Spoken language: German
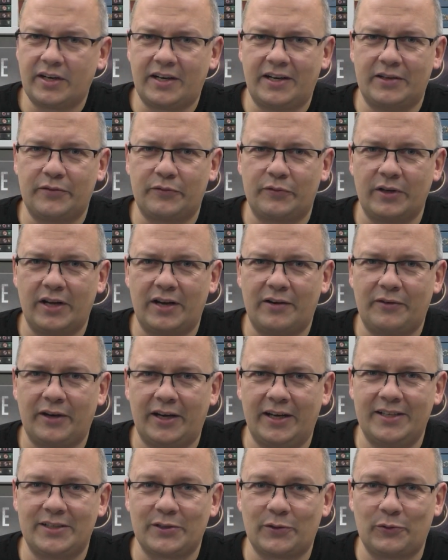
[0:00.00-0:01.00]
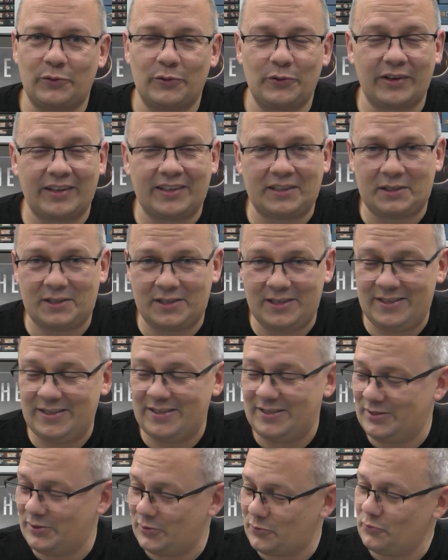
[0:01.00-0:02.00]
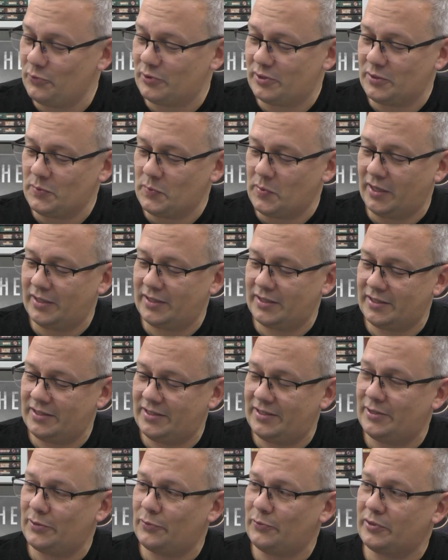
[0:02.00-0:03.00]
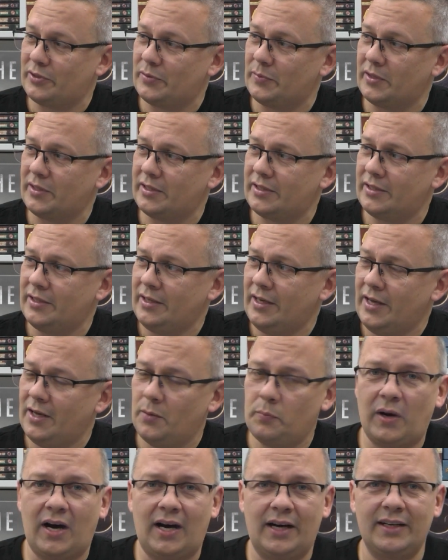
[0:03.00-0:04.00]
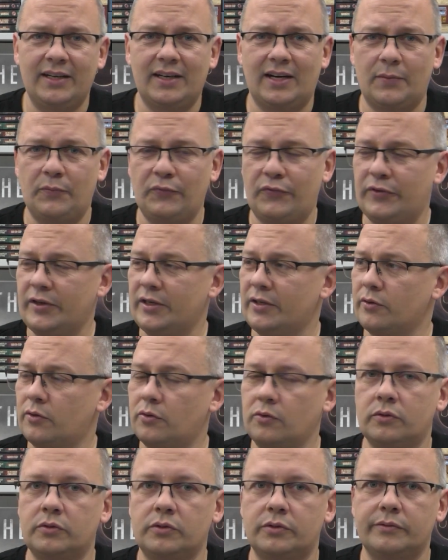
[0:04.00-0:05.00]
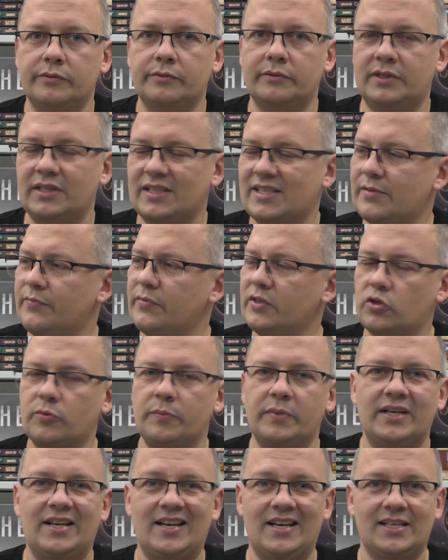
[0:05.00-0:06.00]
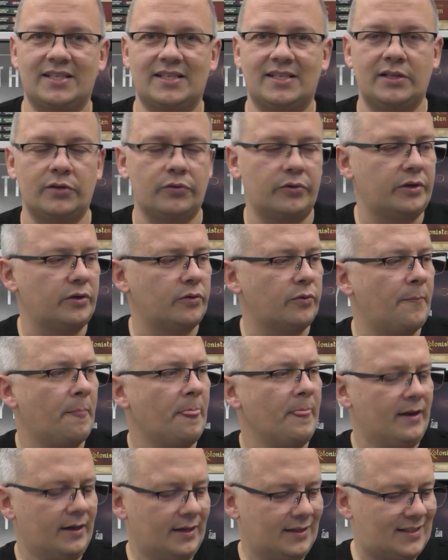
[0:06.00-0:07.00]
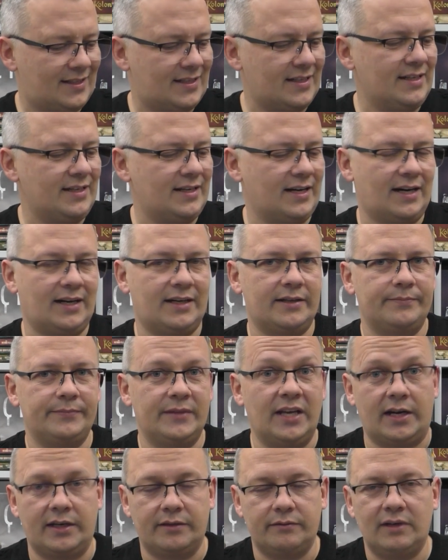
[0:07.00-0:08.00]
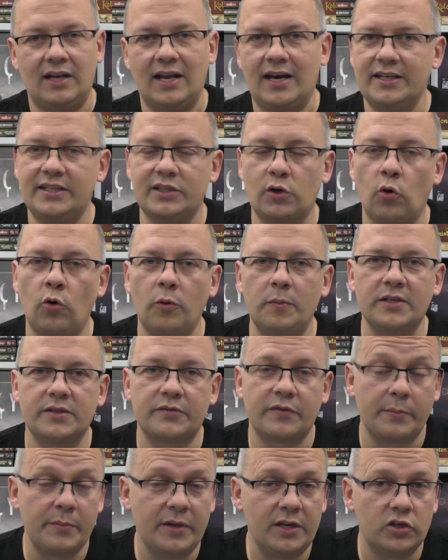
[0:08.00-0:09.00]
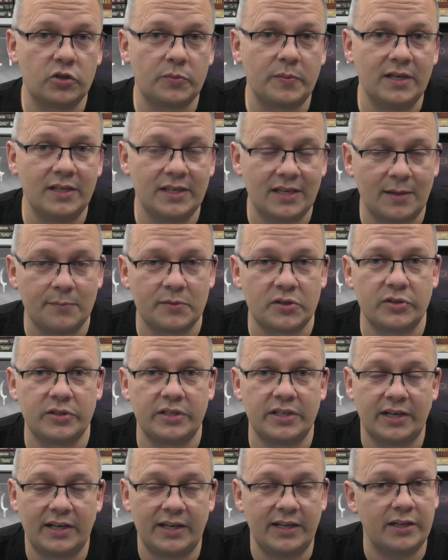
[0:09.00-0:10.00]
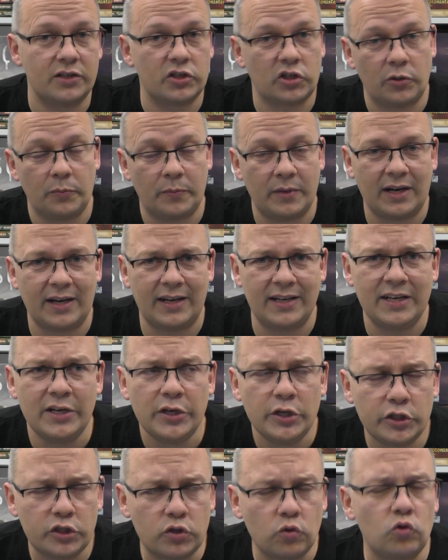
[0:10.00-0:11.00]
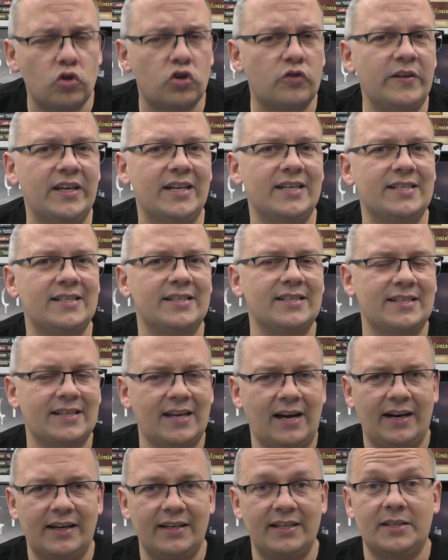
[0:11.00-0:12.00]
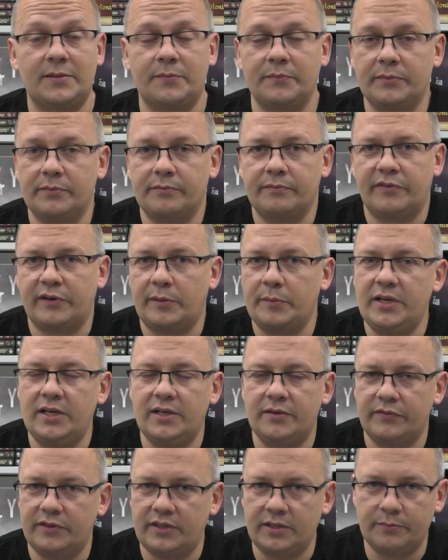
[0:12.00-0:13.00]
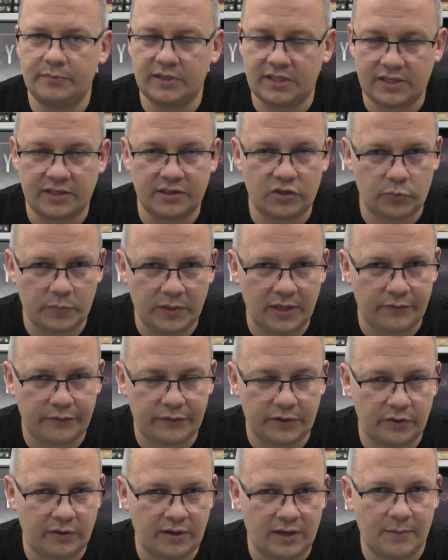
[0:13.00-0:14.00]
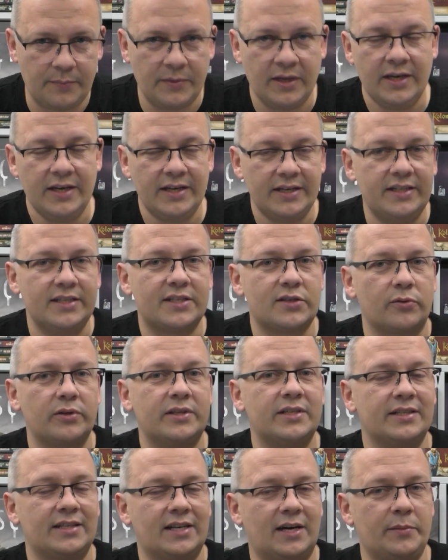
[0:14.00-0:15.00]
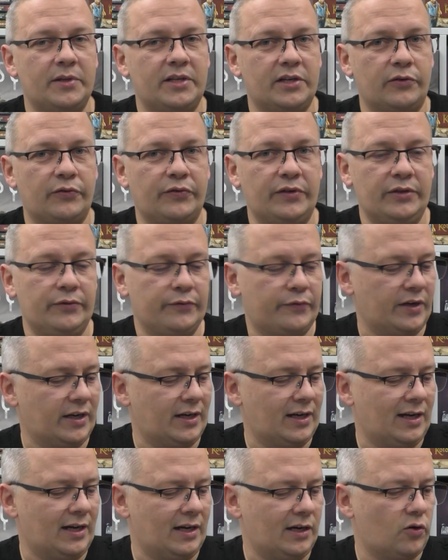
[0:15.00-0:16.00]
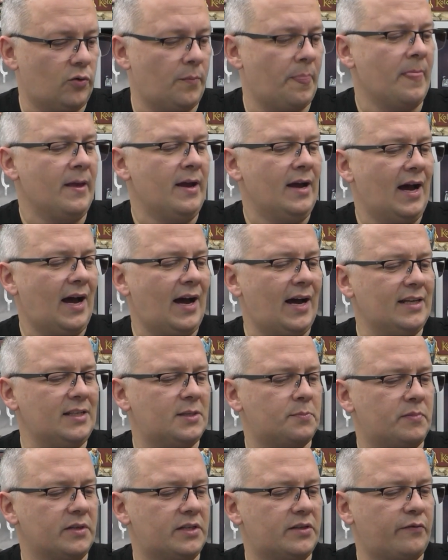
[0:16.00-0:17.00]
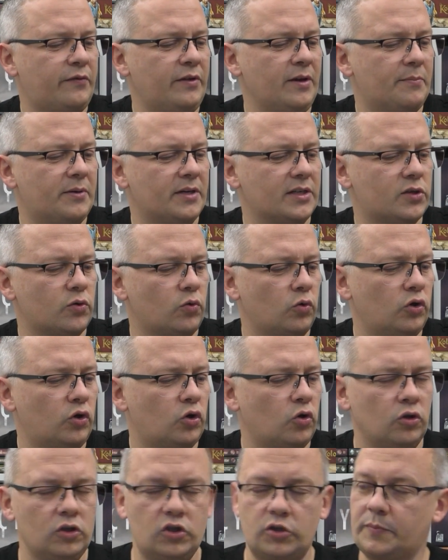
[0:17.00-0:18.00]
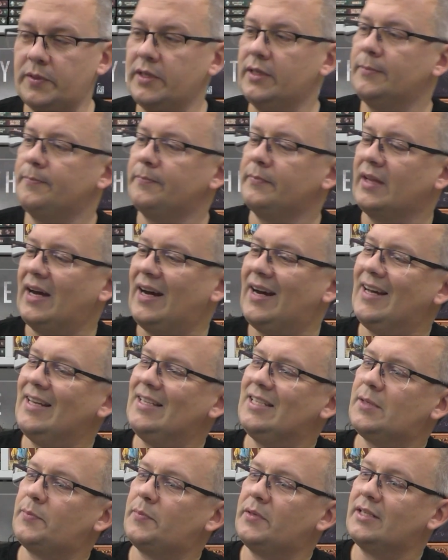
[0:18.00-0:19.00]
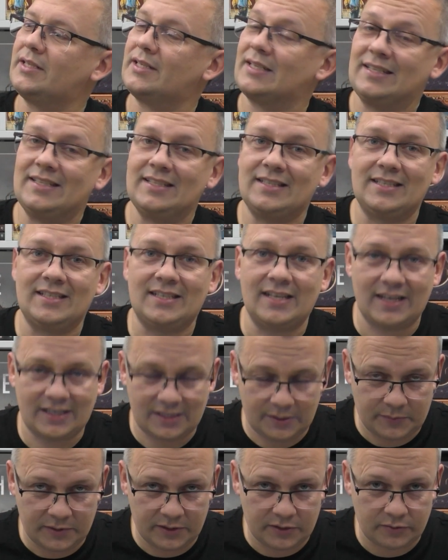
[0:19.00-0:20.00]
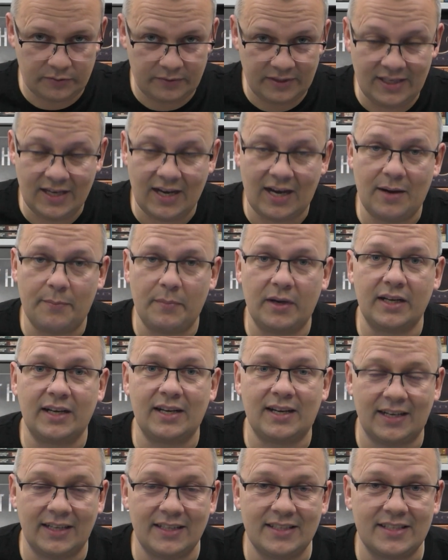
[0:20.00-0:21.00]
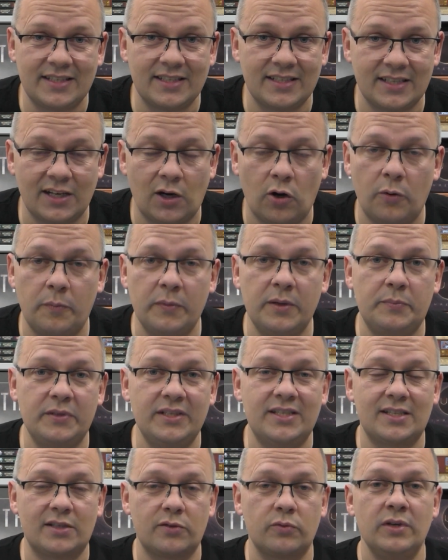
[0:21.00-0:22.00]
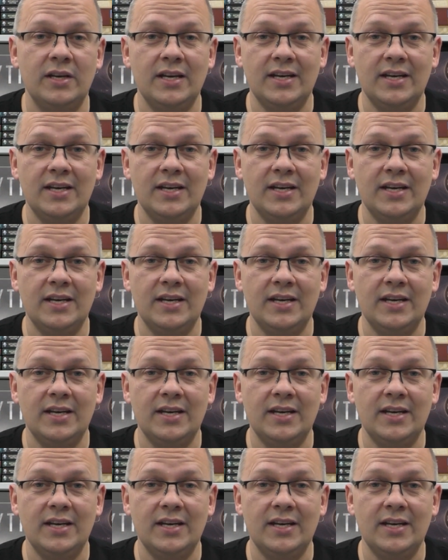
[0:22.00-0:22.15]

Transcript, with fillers: gerade von der Erweiterung richtig gut gemacht, richtig gut gemacht. Ein paar Angaben fehlen noch und da sind wir schon bei der ersten Neuerung. Zehn Jahre. Ja, ein leicht gehobenes Familienspiel, ich habe es euch erklärt, schaut mal rein. So schwer ist es gar nicht. Familien, die ein bisschen Spielerfahrung haben, die sollten damit auf jeden Fall klarkommen. Eins bis vier Personen, Grundspiel. 1 bis 6 Personen. Ja, man kann es jetzt auch mit bis zu